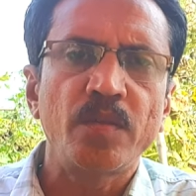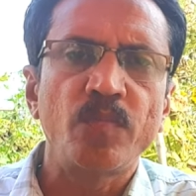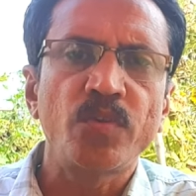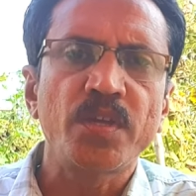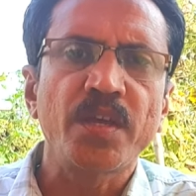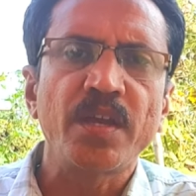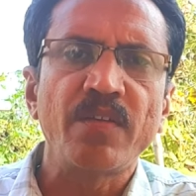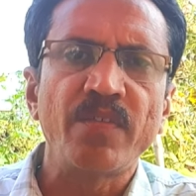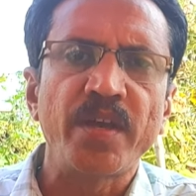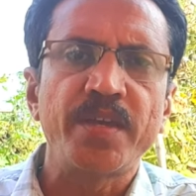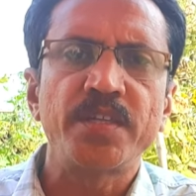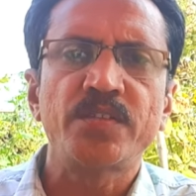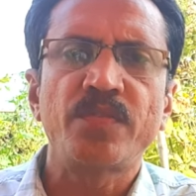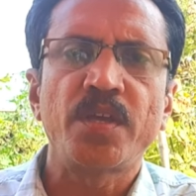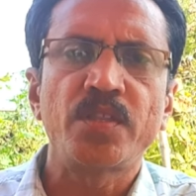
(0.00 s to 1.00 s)
ముఖ్యంగా
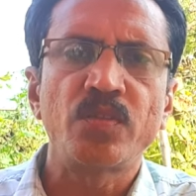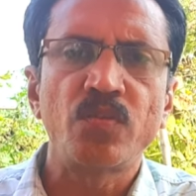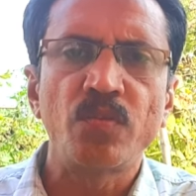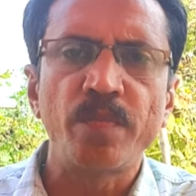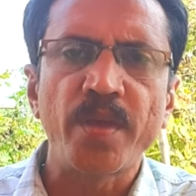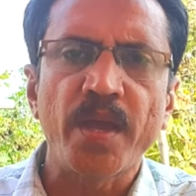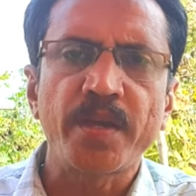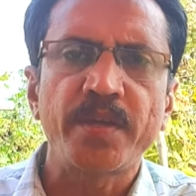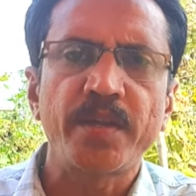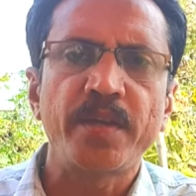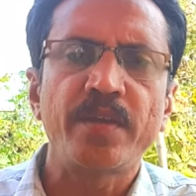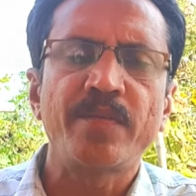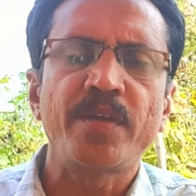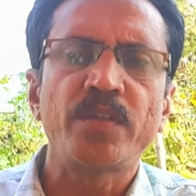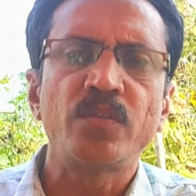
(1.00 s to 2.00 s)
వైరస్ వ్యాధులు
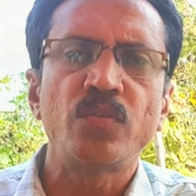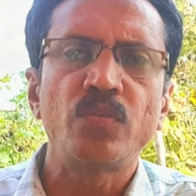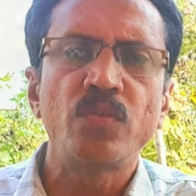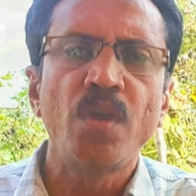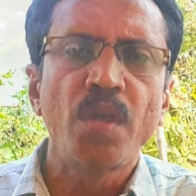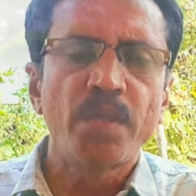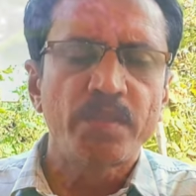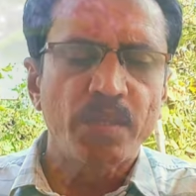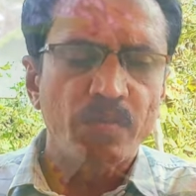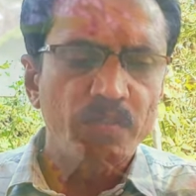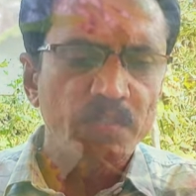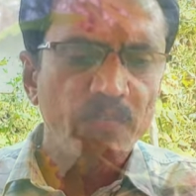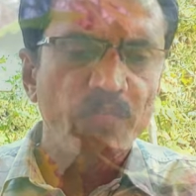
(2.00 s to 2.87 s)
బ్యాక్టీరియా వ్యాధులు తర్వాత